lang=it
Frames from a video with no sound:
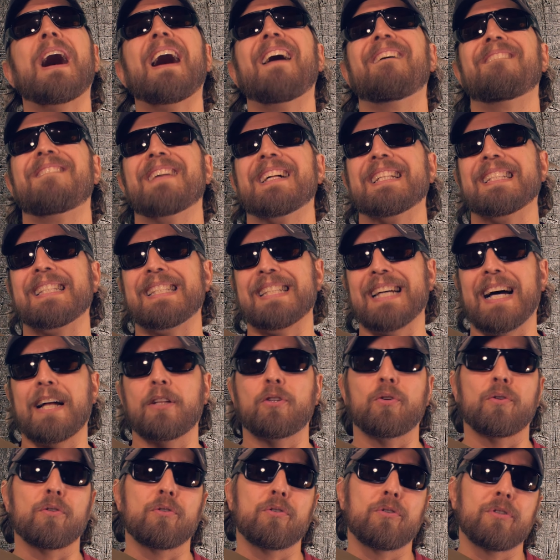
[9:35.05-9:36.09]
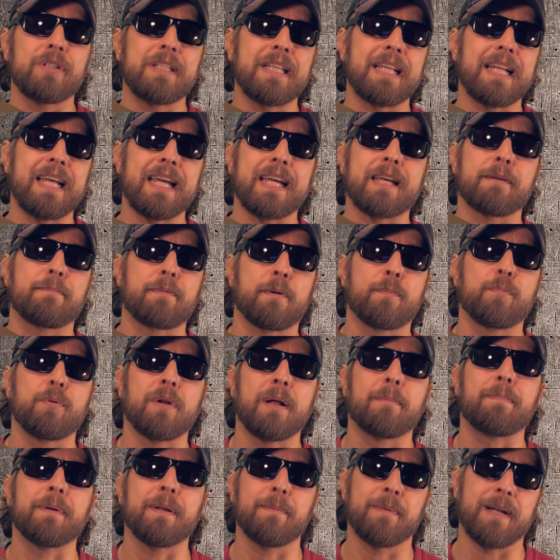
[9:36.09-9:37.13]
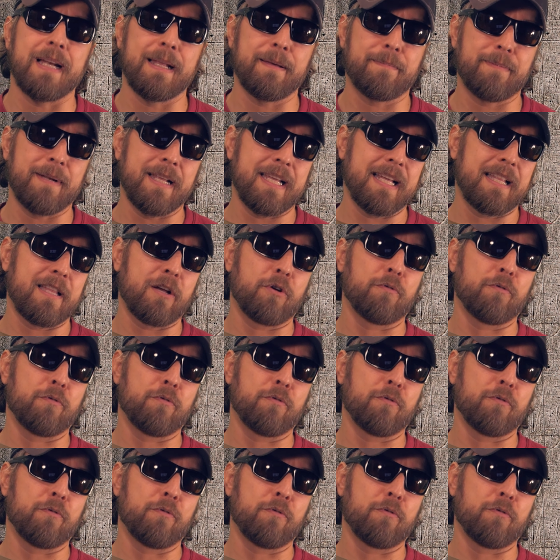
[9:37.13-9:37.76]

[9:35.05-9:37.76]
avanzato non direi che è proprio la prima replica da